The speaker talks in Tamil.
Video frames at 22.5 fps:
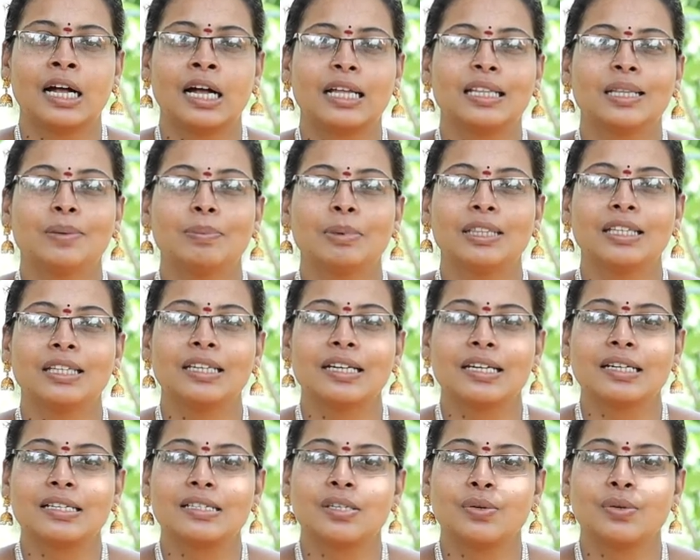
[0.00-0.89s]
அதை பற்றி
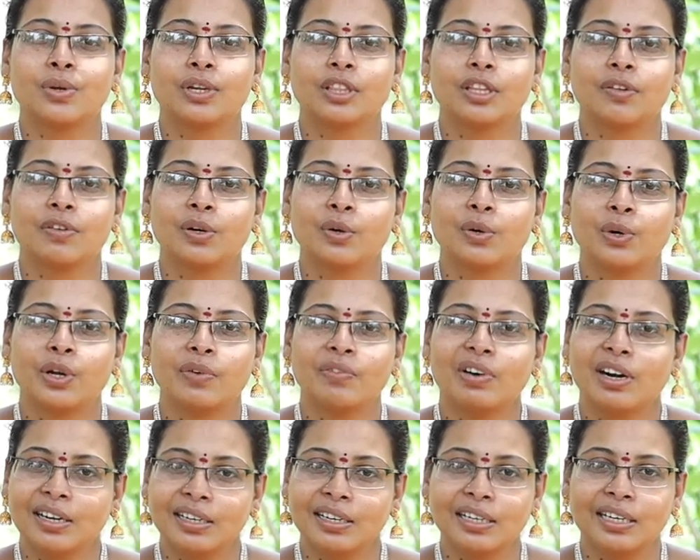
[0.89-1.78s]
நினச்ச ஒருத்தவனோட
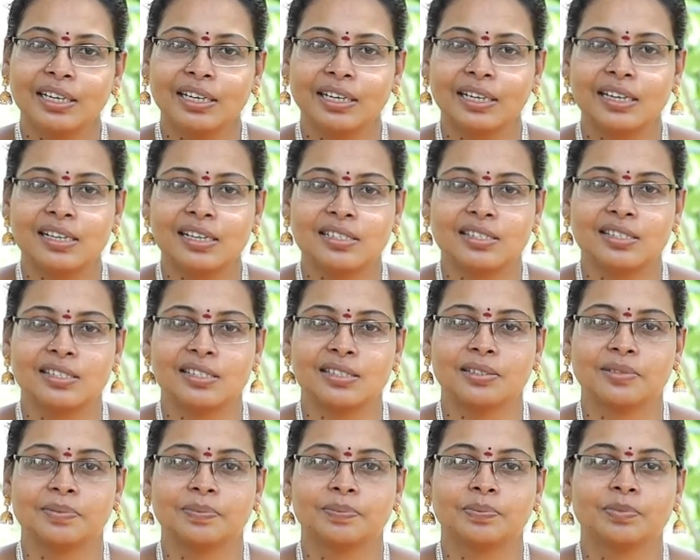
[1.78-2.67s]
வாழ்க்கை
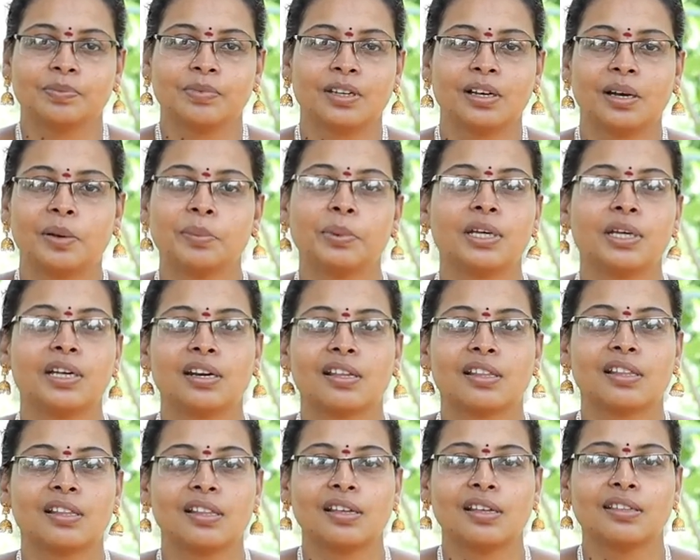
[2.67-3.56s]
என்னாச்சு
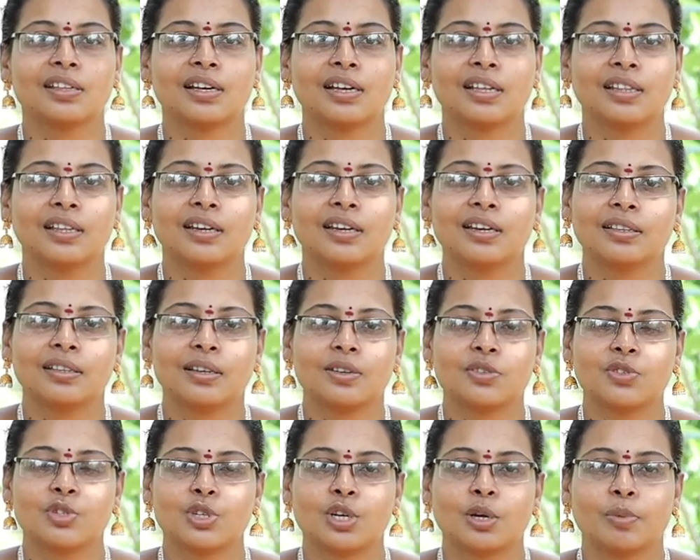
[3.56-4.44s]
அப்படிங்கிறத தான் இந்த கதையில்
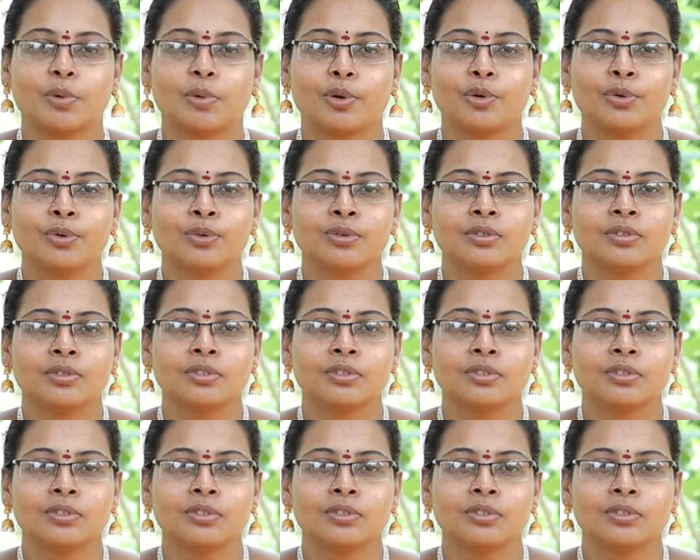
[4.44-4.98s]
தெரிஞ்சுக்க போகிறோம்